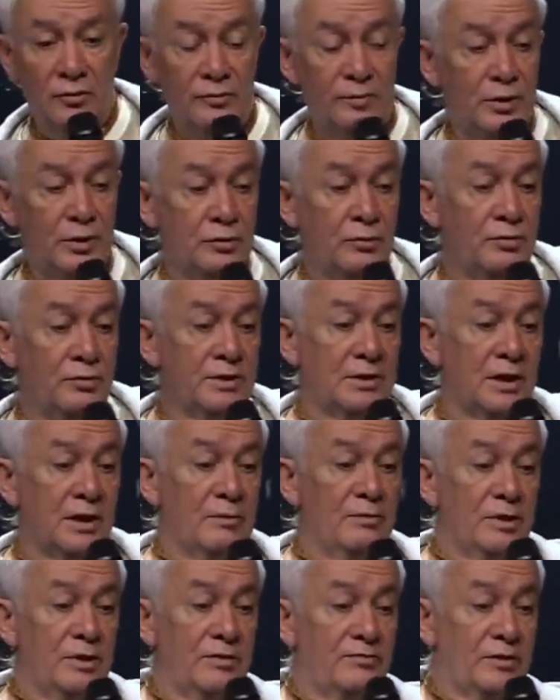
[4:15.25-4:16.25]
Он пришел,
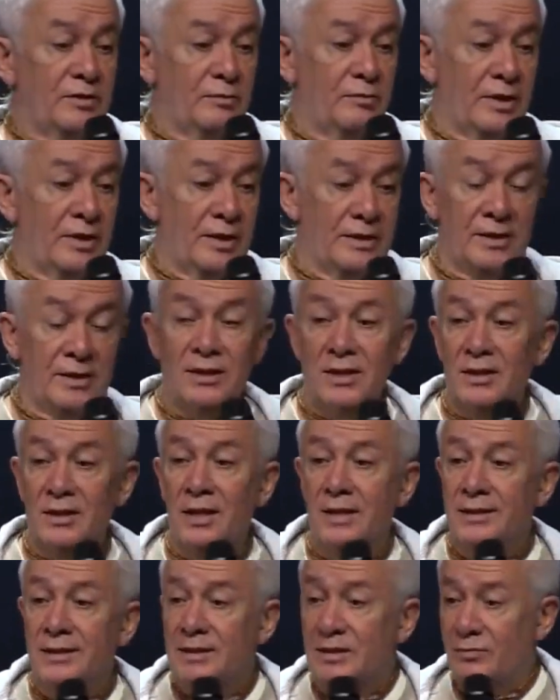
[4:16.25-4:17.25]
сказал, мы же все братья, это
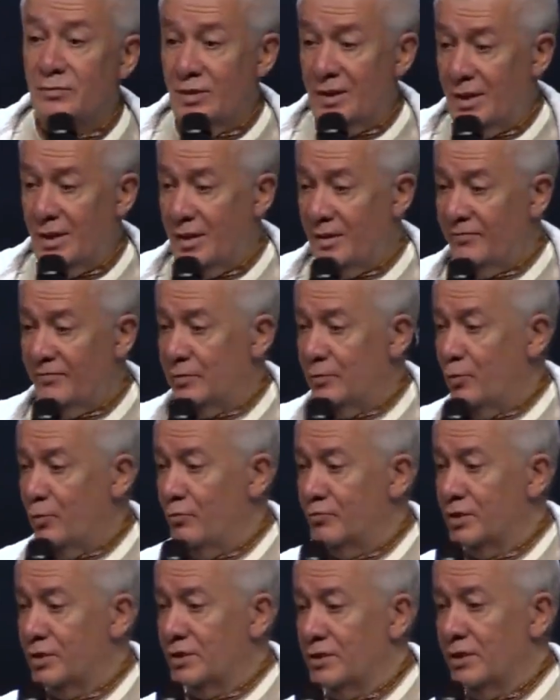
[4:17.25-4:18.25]
одна семья,
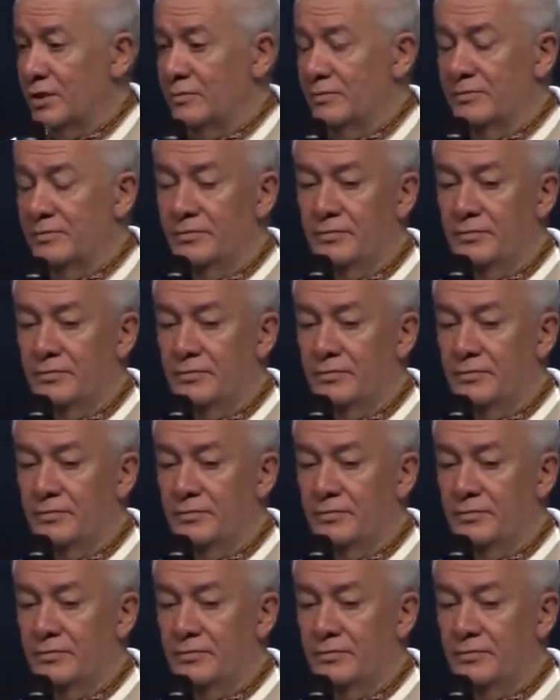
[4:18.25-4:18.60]
вспомните.